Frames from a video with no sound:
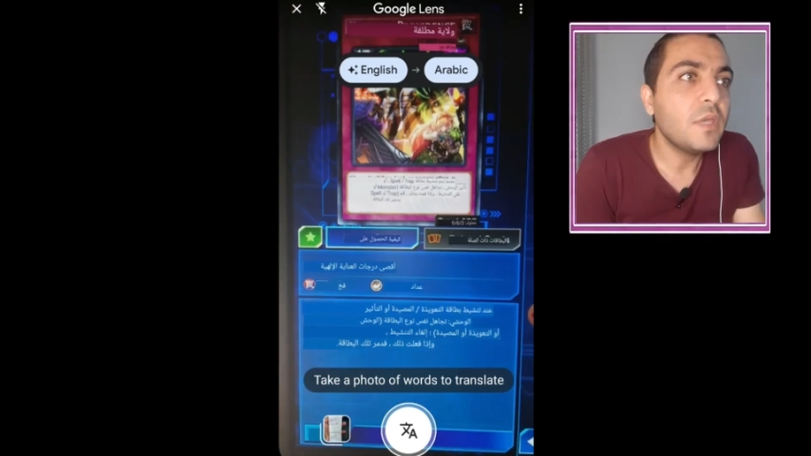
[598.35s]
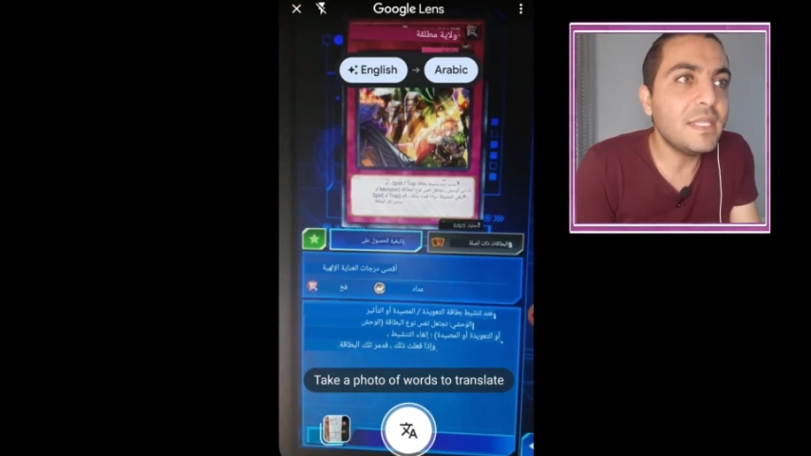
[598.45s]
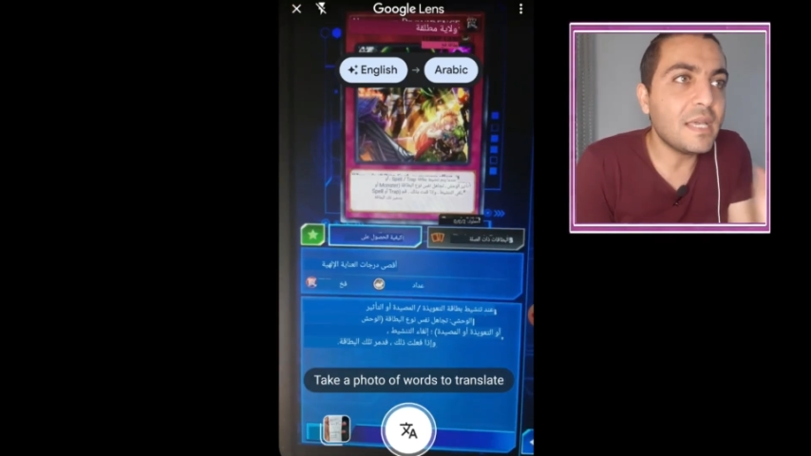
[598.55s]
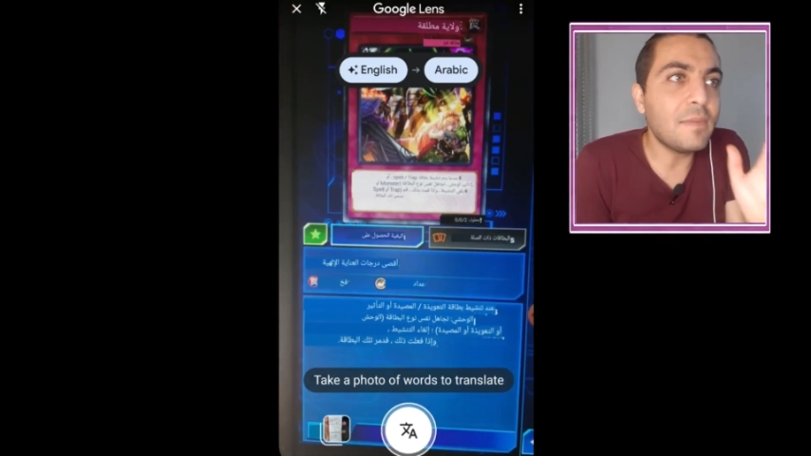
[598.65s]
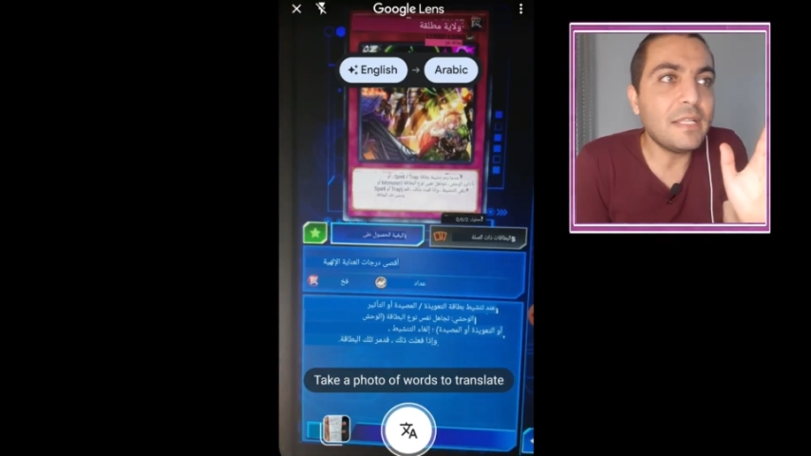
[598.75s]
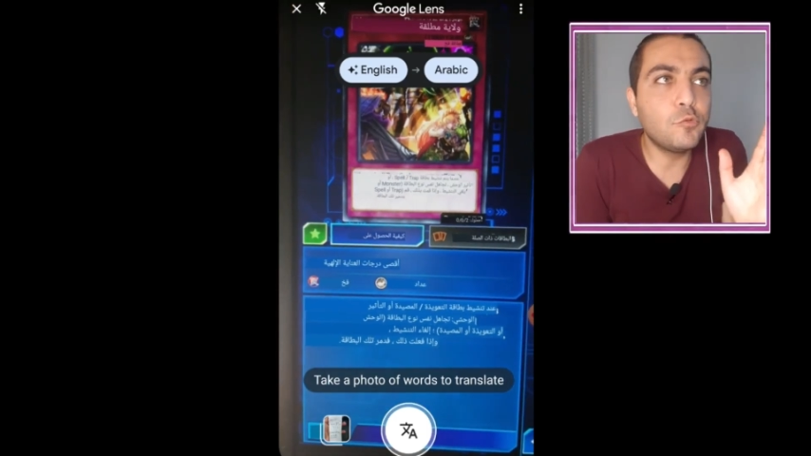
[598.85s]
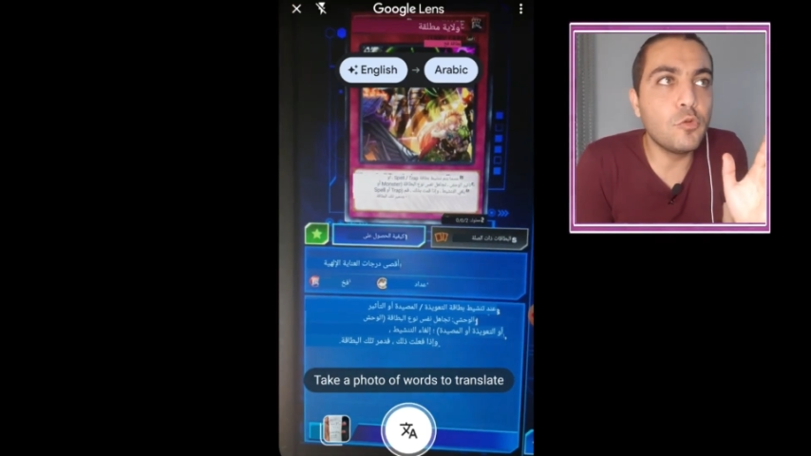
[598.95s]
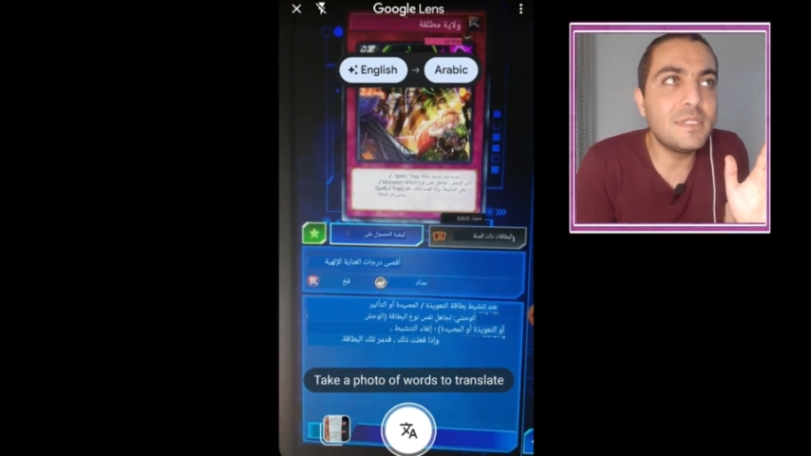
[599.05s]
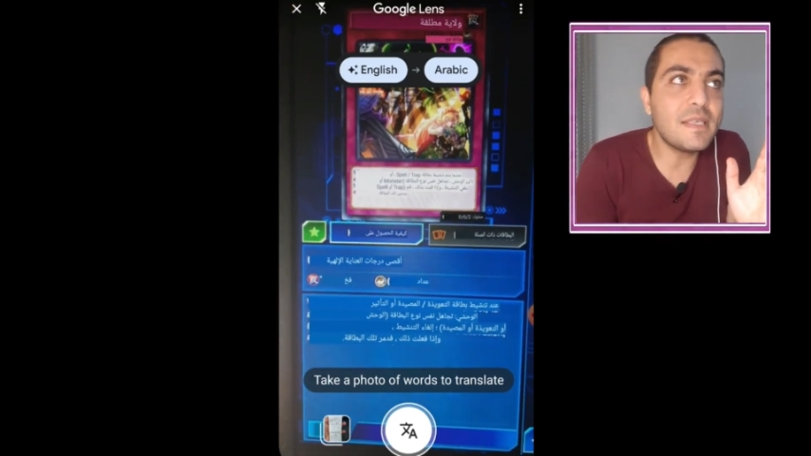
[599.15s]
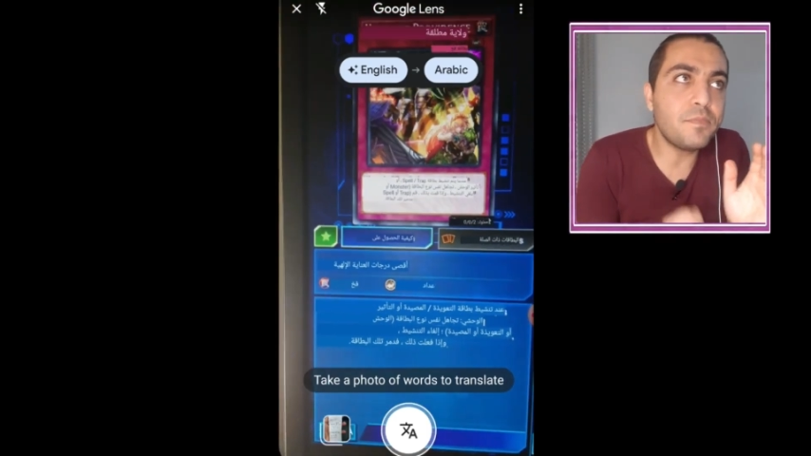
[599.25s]
ايدك بقى
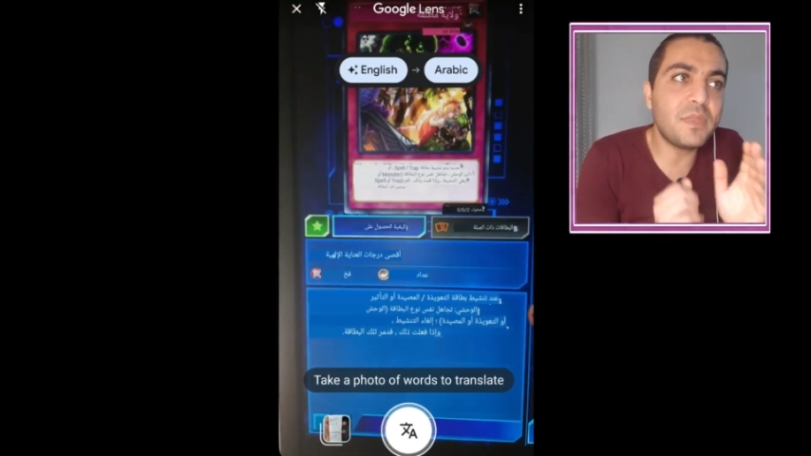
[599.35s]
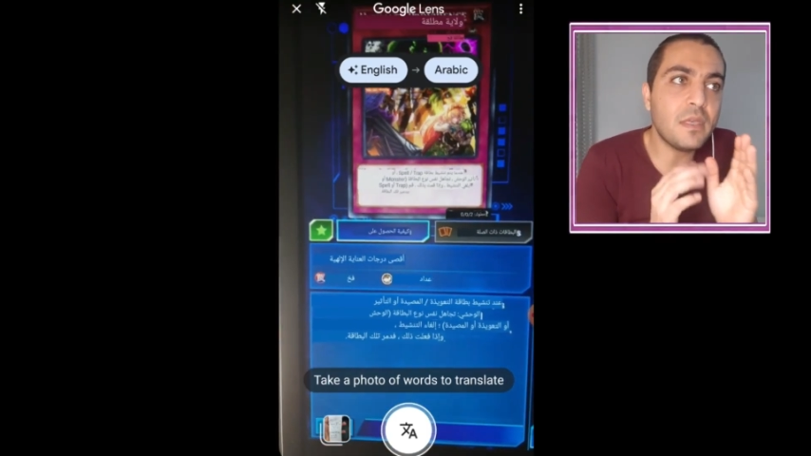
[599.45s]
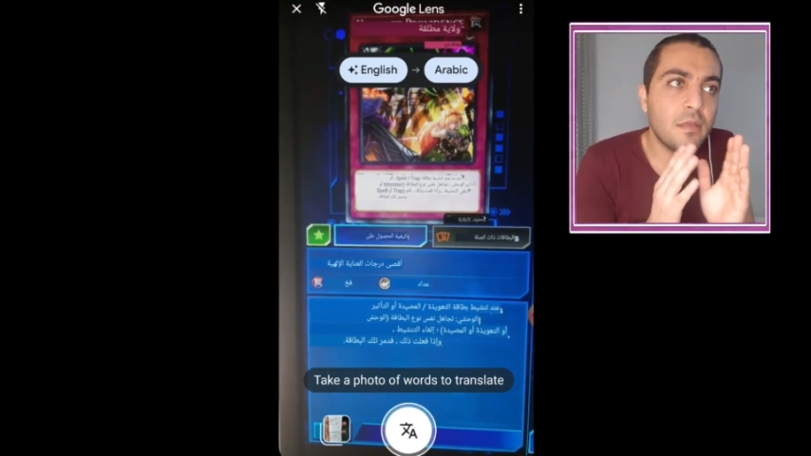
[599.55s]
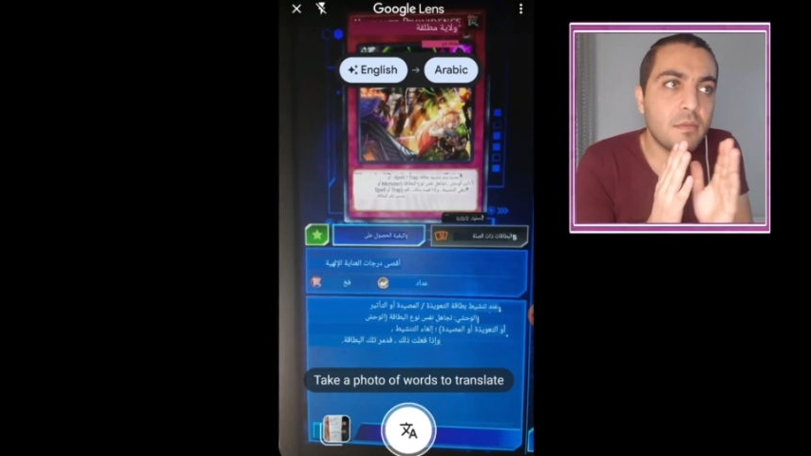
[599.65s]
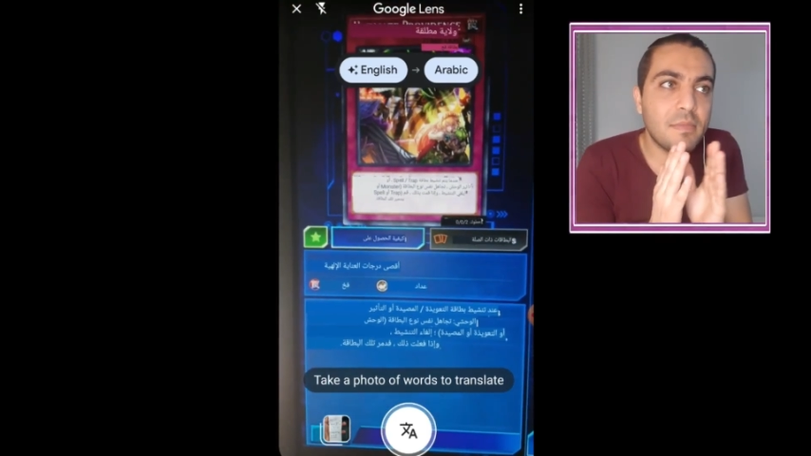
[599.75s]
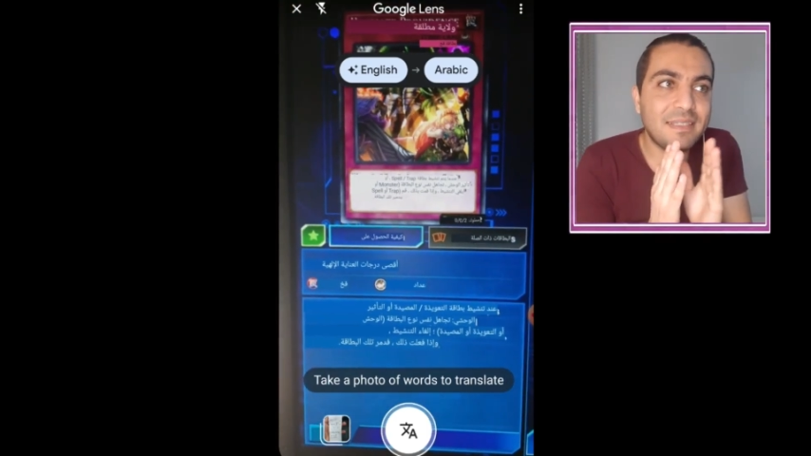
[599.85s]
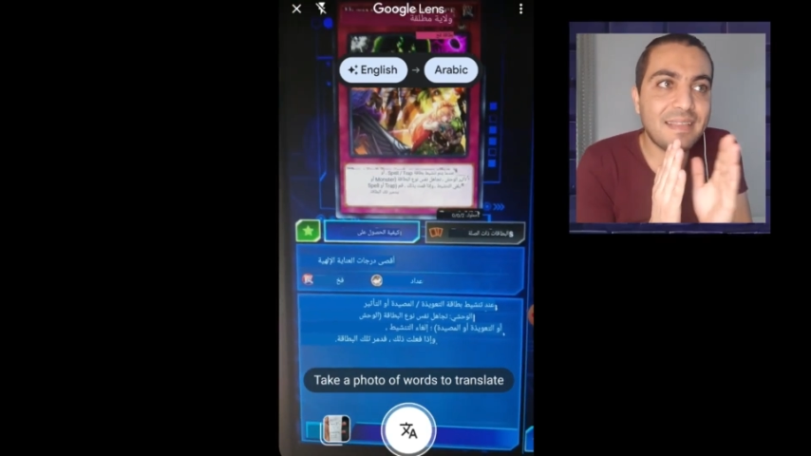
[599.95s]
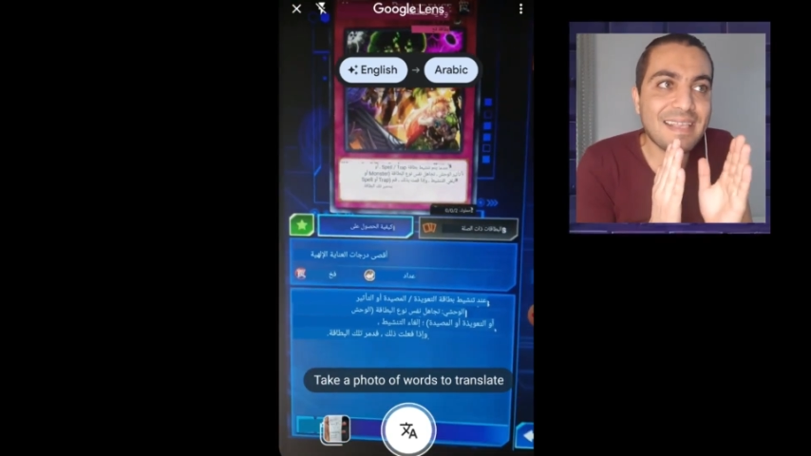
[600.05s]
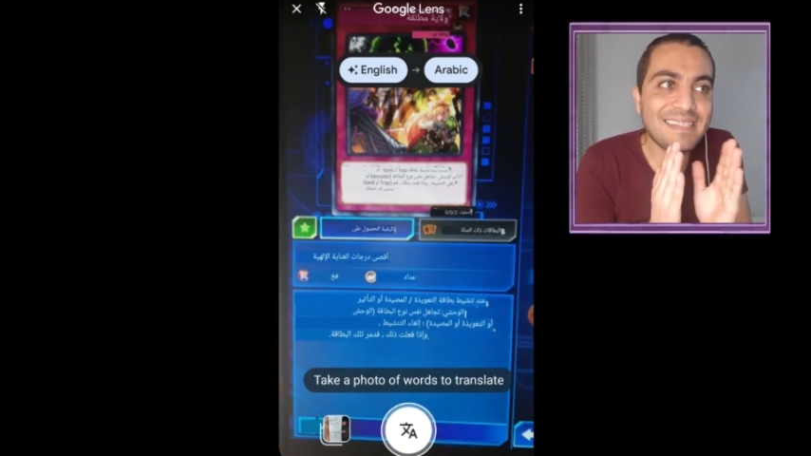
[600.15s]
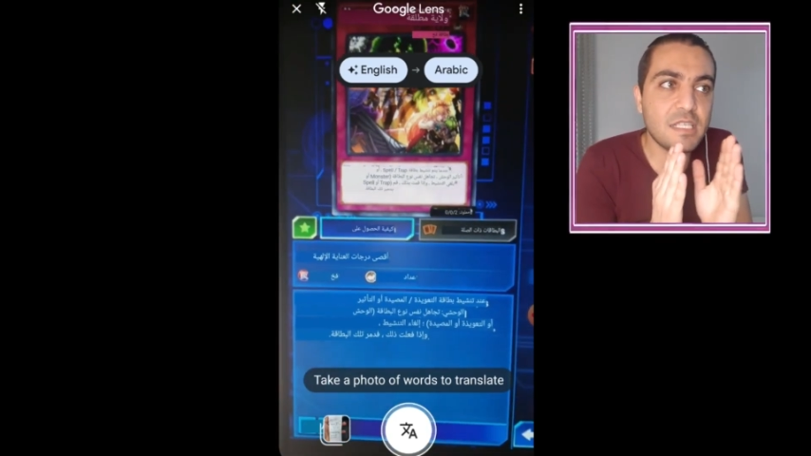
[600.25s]
تكون ثابته ما
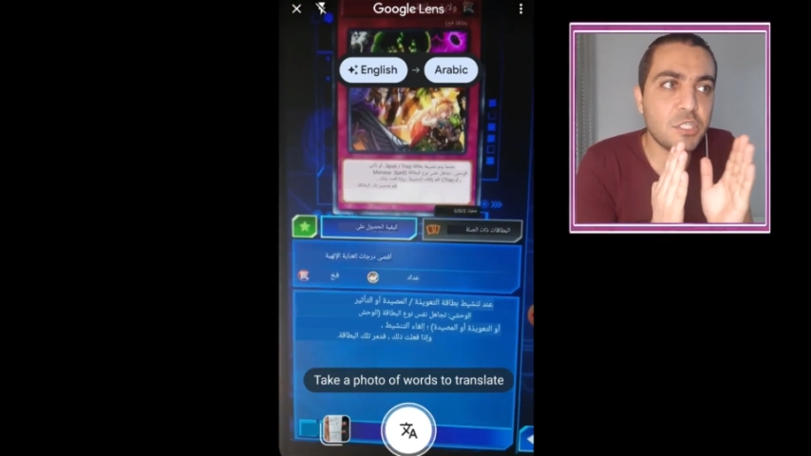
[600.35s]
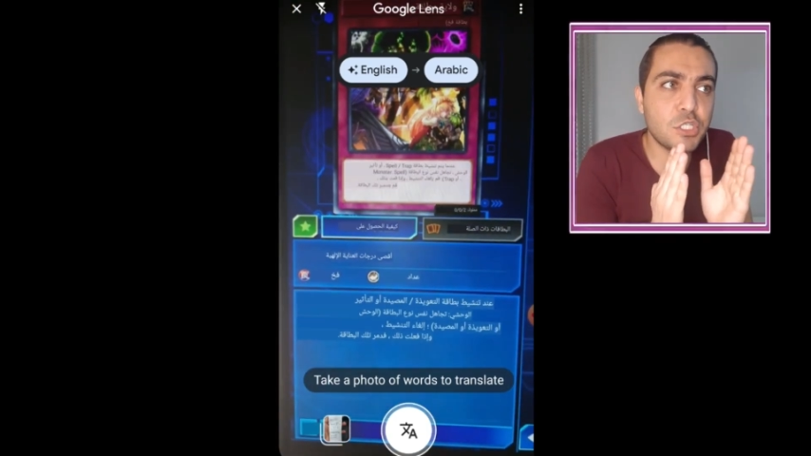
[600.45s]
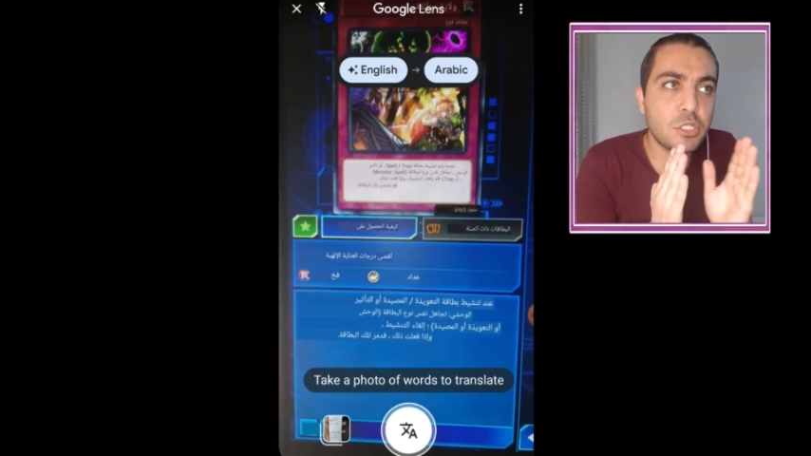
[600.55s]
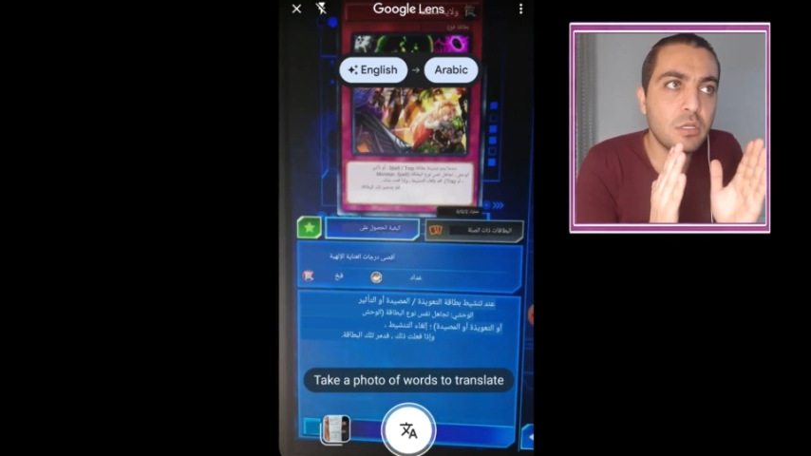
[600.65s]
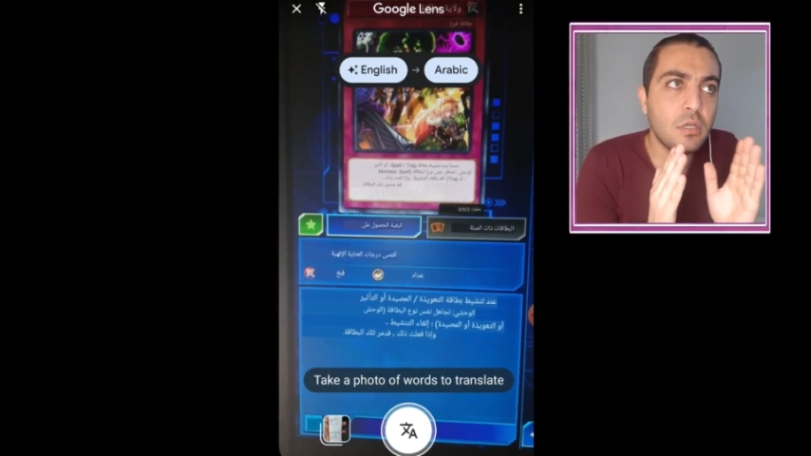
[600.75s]
تتهزش